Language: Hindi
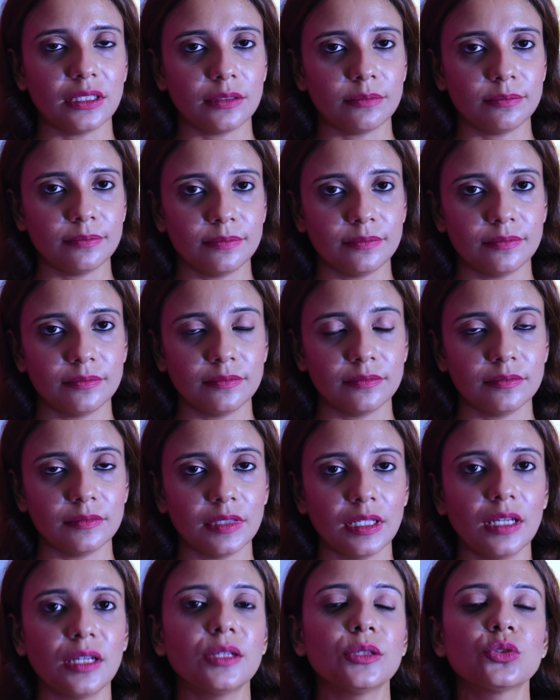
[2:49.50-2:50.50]

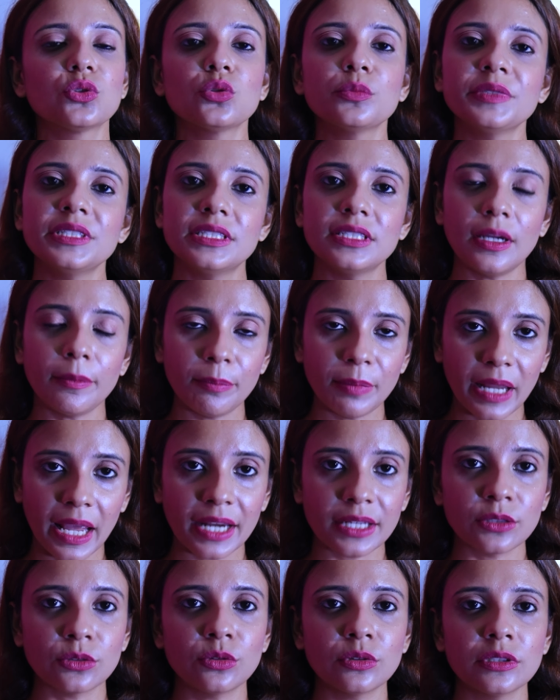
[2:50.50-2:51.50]
था तुमने जो
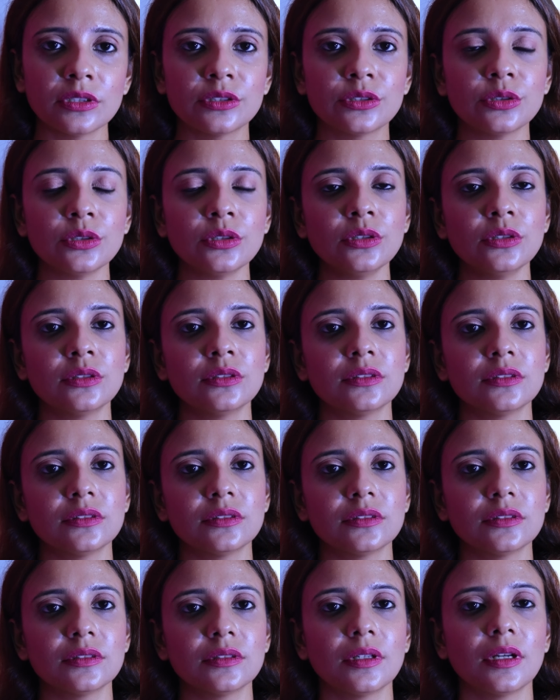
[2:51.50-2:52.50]
प्लान किया
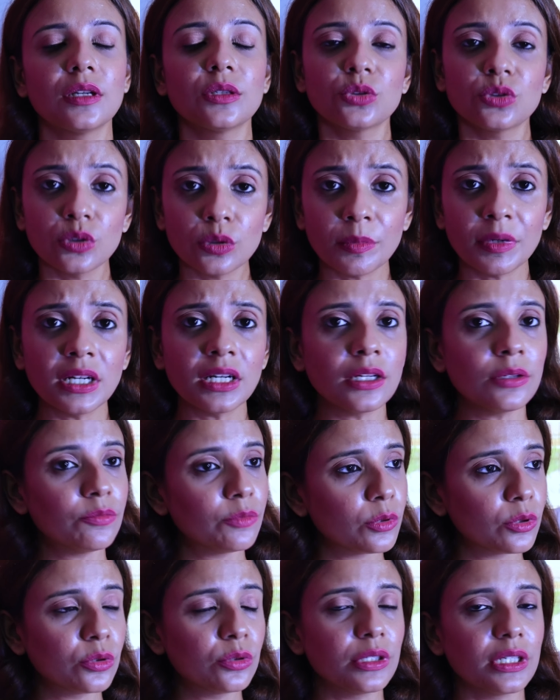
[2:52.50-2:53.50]
था वरुण और
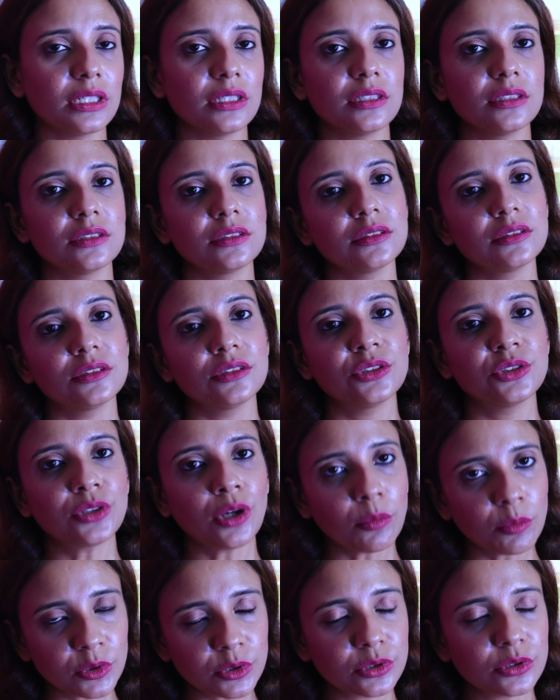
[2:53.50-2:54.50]
तुम मिलकर
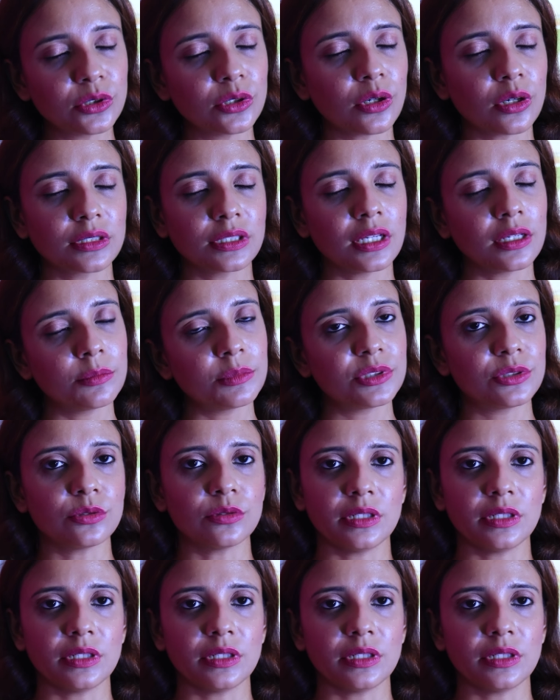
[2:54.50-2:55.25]
सब बात मैंने सुनी